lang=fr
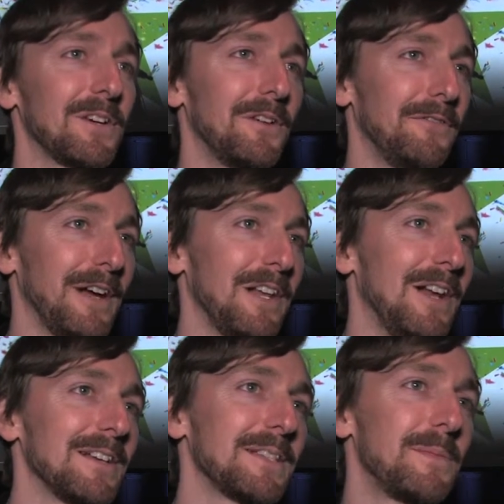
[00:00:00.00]
Donc on va faire le
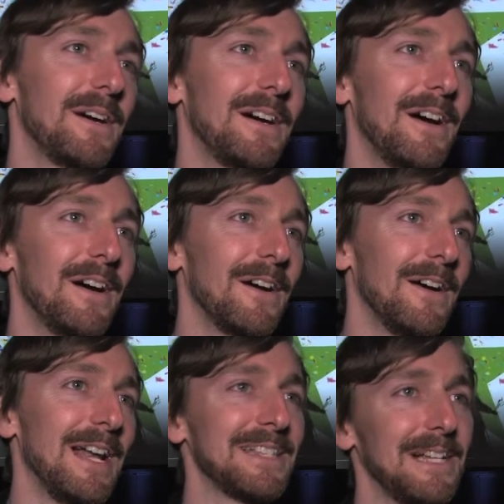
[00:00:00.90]
lancement euh,
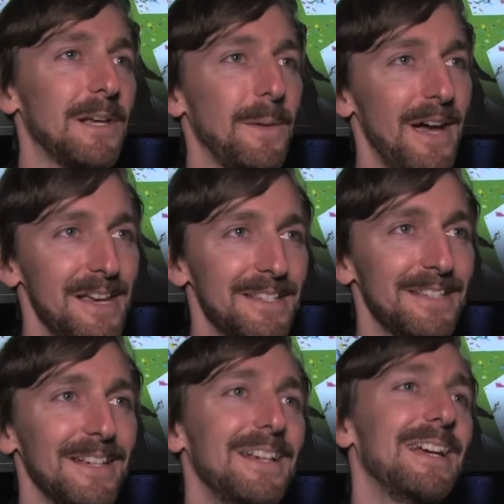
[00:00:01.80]
à la salle de
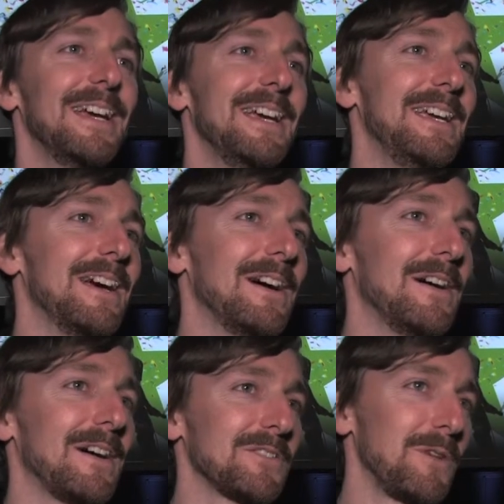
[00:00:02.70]
presse et
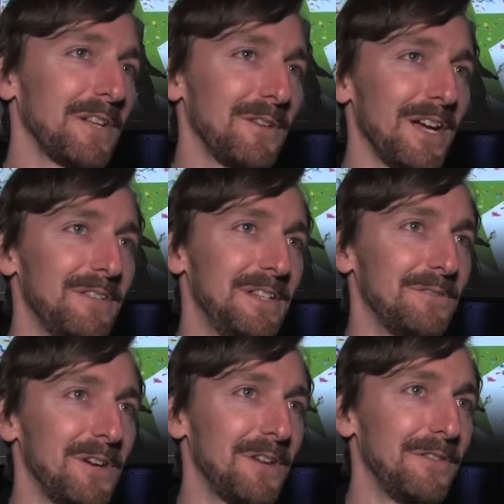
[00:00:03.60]
euh, en soirée, donc à
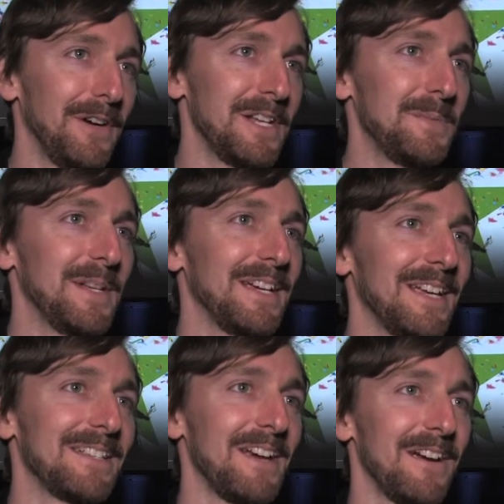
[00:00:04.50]
21h, on va faire le spectacle
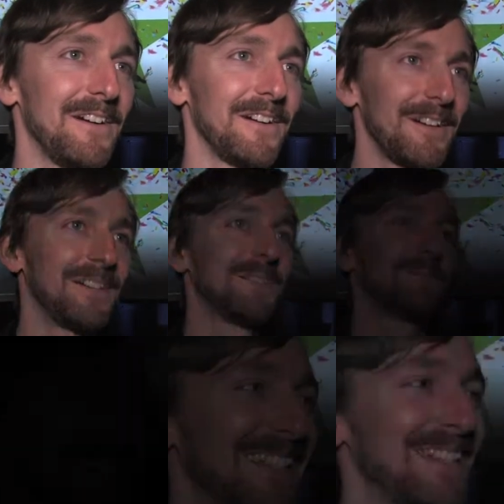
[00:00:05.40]
extérieur.
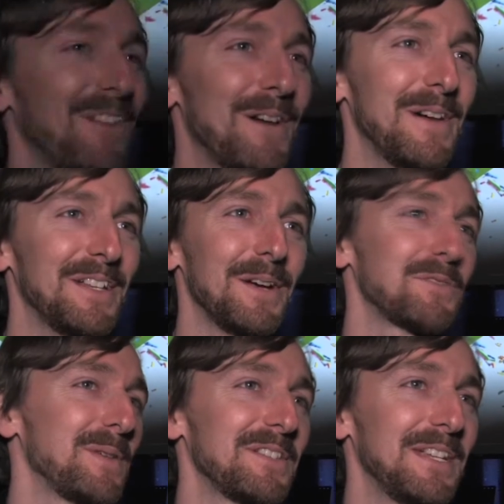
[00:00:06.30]
C'est vraiment énorme.
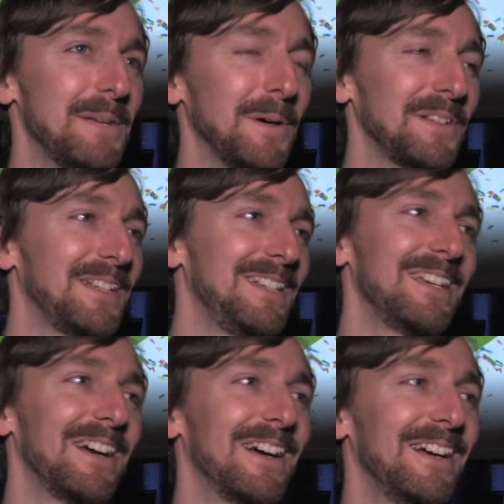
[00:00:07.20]
Je pense que n'importe qui
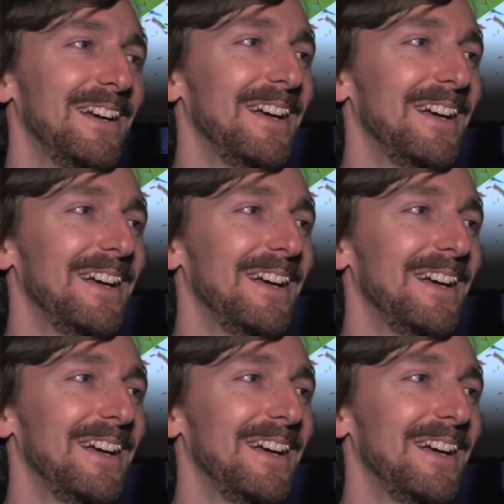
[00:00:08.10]
euh,